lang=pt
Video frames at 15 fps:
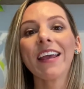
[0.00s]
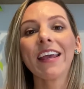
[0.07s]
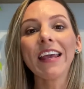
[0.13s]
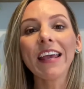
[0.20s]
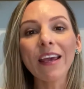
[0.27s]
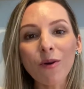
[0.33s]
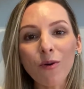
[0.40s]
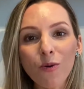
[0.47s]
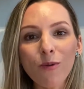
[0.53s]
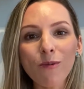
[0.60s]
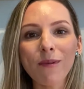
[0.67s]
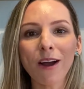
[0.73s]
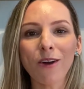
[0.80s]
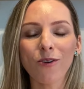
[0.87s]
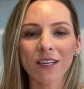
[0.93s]
e
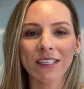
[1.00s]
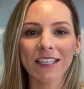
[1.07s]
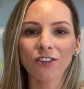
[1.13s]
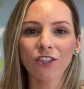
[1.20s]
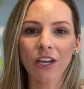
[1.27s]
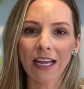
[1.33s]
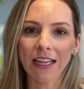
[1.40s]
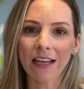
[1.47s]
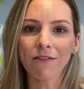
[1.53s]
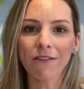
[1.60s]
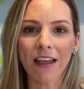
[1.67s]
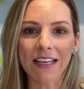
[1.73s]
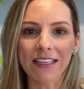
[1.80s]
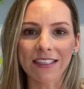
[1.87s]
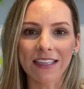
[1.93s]
uma coisa de cada
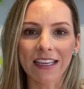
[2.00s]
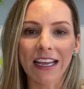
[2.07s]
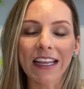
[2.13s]
vez.